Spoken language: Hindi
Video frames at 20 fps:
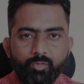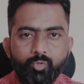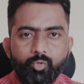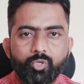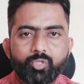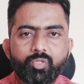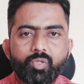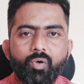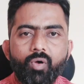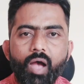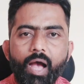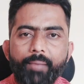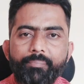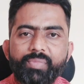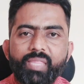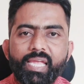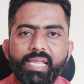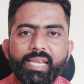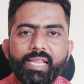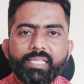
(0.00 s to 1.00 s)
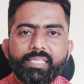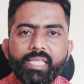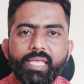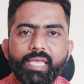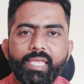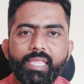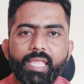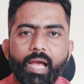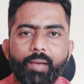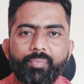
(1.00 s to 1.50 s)
दोस्तों अब देख लेते
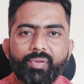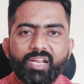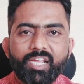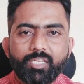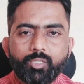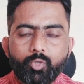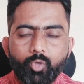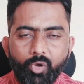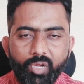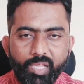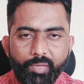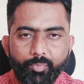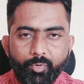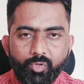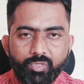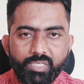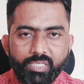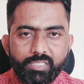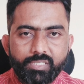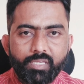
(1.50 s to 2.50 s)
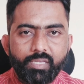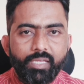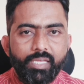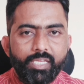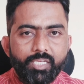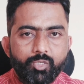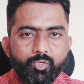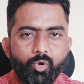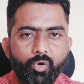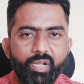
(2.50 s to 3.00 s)
हैं यहाँ पर का ज्वाइनिंग प्रोसेस
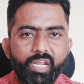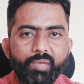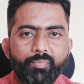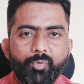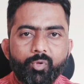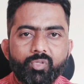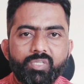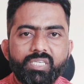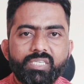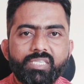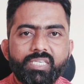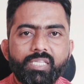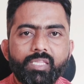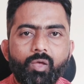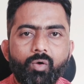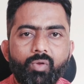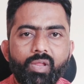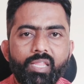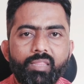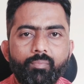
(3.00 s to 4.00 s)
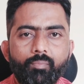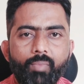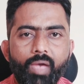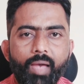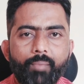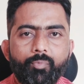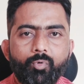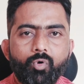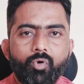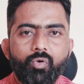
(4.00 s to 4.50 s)
ज्वाइनिंग प्रोसेस के दौरान मैं
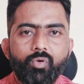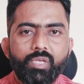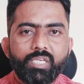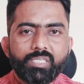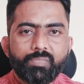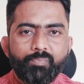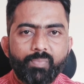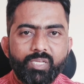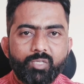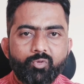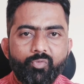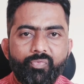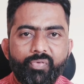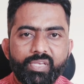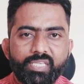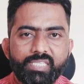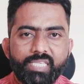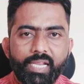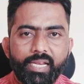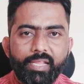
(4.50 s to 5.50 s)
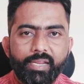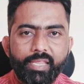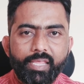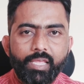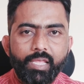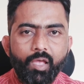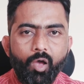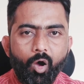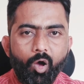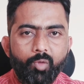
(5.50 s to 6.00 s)
आपको इसमें जो फिक्स
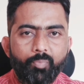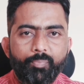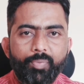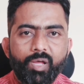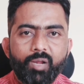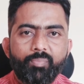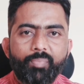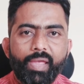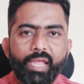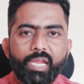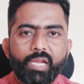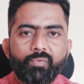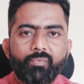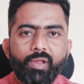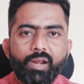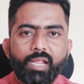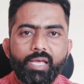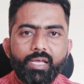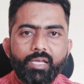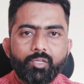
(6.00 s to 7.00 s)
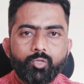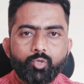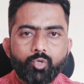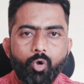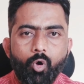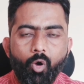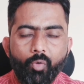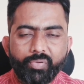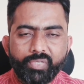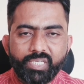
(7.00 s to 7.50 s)
सैलरी और पर पैकेट वाला
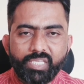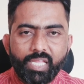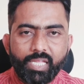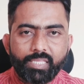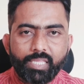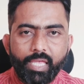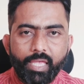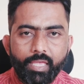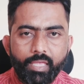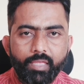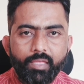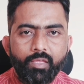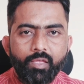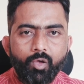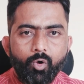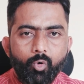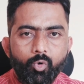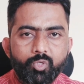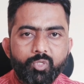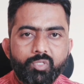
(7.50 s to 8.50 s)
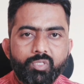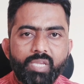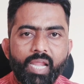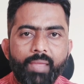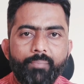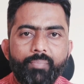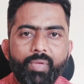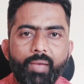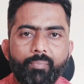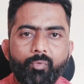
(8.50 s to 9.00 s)
जो ऑप्शन आता है उस
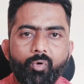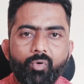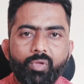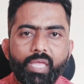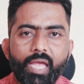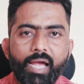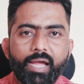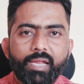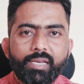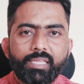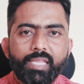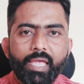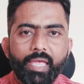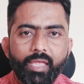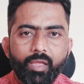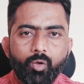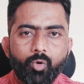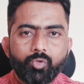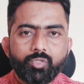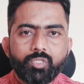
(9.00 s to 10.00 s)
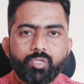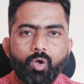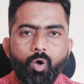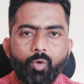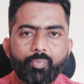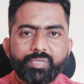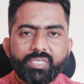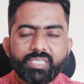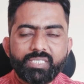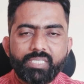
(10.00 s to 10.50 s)
टाइम पे आपको क्या करना है कौन सा
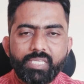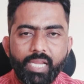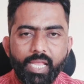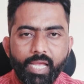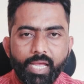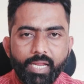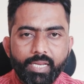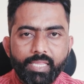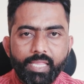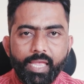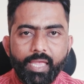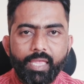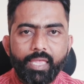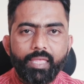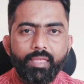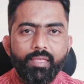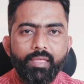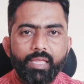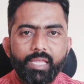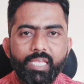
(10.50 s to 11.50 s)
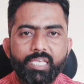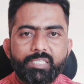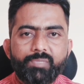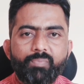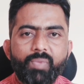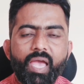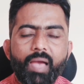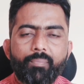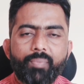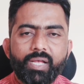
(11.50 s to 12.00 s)
ऑप्शन सिलेक्ट करना है
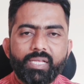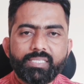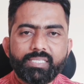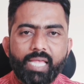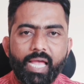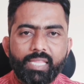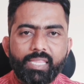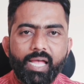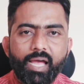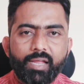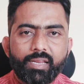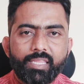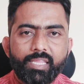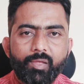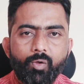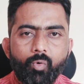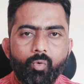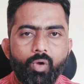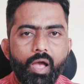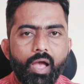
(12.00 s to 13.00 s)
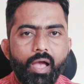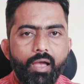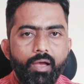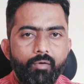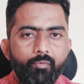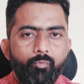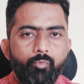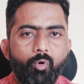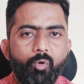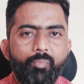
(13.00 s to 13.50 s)
किसमें आपका ज़्यादा अर्निंग होगा
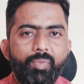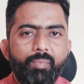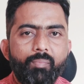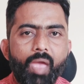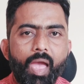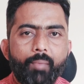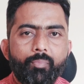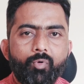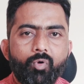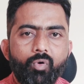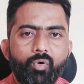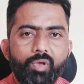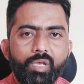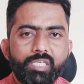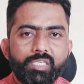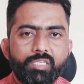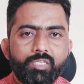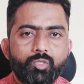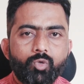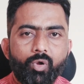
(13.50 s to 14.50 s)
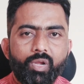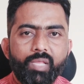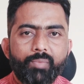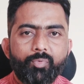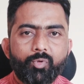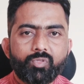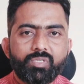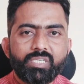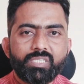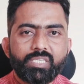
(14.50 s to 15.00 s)
वो भी मैं आपको इस ज्वाइनिंग
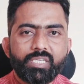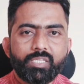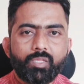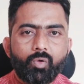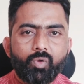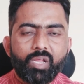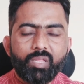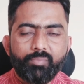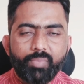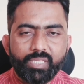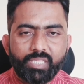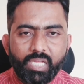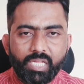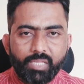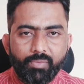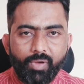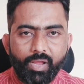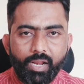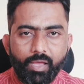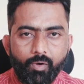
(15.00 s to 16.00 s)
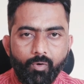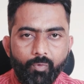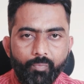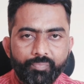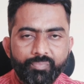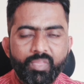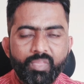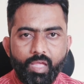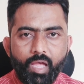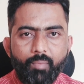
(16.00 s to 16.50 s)
प्रोसेस के दौरान बताने वाला हूँ
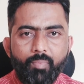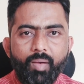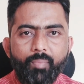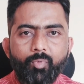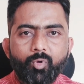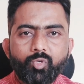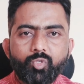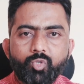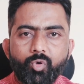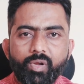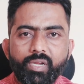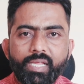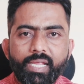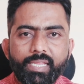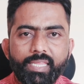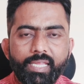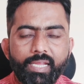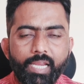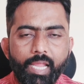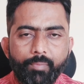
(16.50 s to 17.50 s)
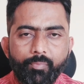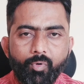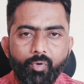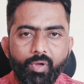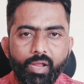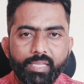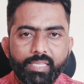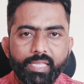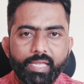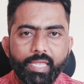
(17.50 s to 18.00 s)
अब आपको ज्वाइन करने के लिए आपको
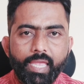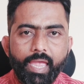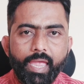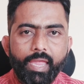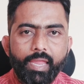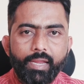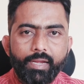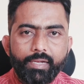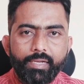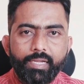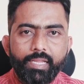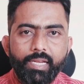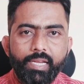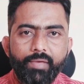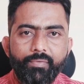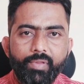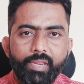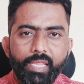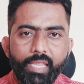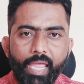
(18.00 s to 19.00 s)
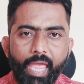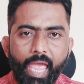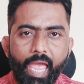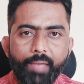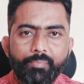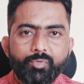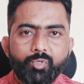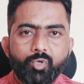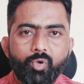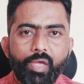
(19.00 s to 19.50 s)
करना क्या है डिलीवरी
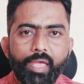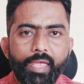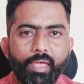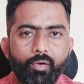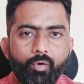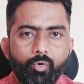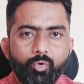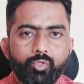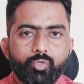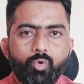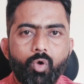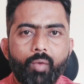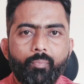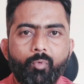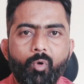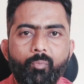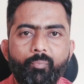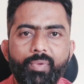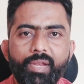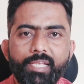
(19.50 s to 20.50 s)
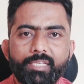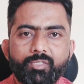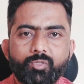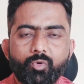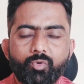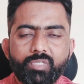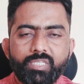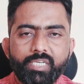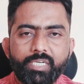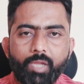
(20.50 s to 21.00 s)
ऐप जो है उसको आपको प्ले
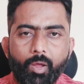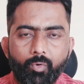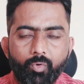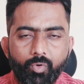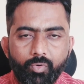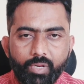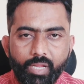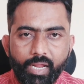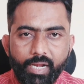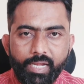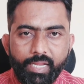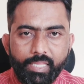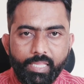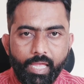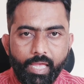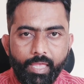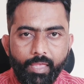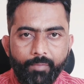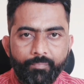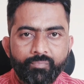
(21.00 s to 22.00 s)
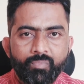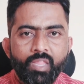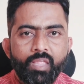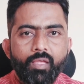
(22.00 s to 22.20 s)
स्टोर से डाउनलोड कर लेना है